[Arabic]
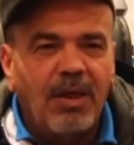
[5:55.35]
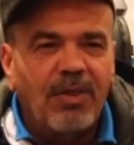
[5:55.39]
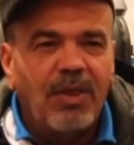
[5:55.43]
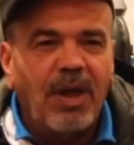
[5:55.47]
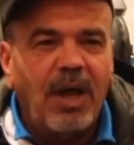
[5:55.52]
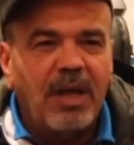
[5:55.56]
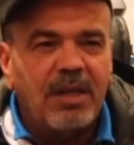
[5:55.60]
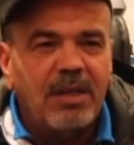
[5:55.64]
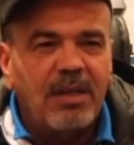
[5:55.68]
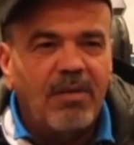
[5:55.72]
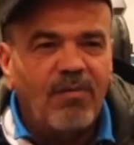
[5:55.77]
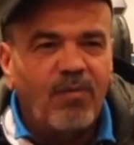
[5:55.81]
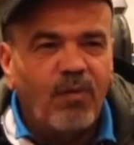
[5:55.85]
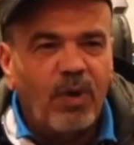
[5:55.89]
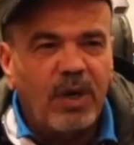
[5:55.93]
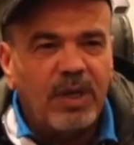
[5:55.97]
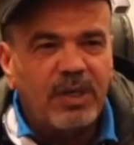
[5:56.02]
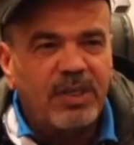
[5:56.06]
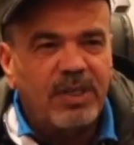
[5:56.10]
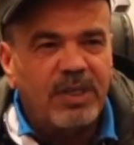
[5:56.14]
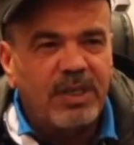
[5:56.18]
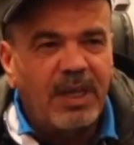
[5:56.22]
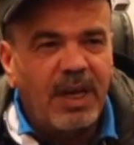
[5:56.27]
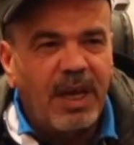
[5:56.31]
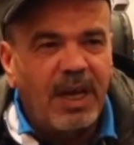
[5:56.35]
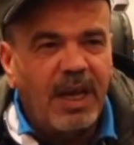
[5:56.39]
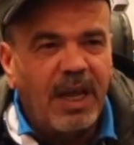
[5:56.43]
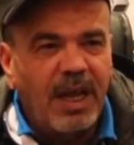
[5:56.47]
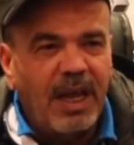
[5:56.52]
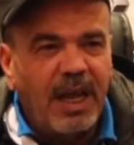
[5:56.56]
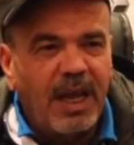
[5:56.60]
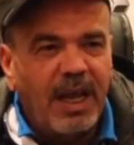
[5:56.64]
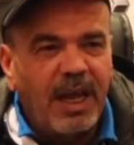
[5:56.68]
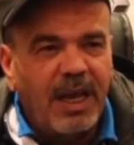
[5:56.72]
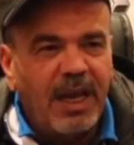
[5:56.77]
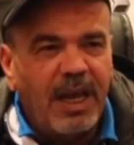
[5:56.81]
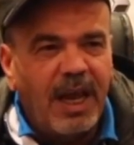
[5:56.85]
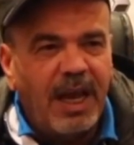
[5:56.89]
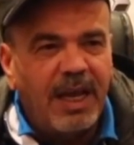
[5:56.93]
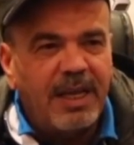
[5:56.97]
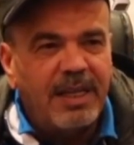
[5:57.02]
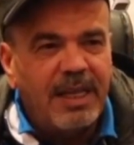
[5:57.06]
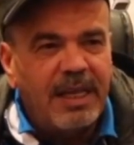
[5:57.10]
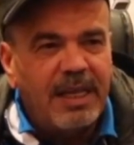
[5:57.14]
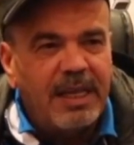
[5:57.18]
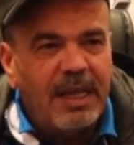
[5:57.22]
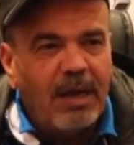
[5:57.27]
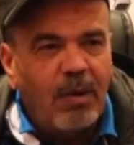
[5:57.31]
ضاعت الفرص
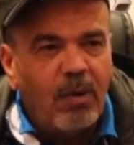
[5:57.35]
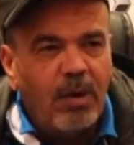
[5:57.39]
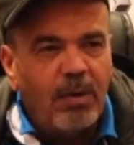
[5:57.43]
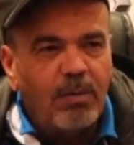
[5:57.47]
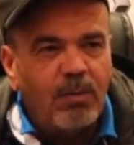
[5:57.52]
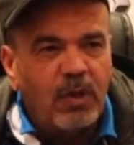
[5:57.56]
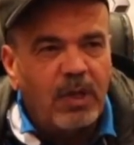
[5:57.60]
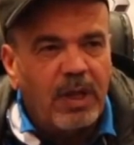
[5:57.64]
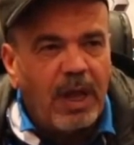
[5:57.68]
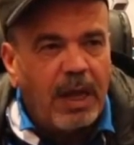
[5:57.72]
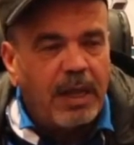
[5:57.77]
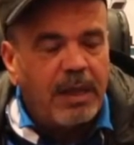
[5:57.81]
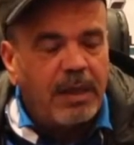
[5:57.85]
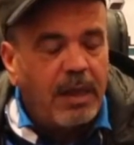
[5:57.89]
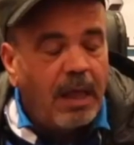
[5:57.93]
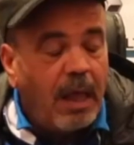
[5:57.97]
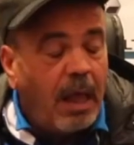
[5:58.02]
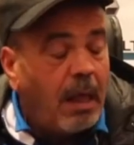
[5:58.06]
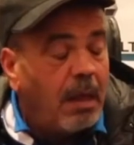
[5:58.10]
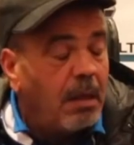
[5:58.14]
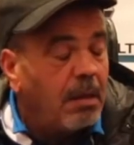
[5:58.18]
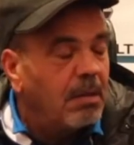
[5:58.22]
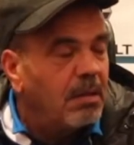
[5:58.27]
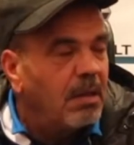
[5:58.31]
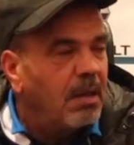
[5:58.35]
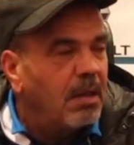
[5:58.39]
العديده والمتعده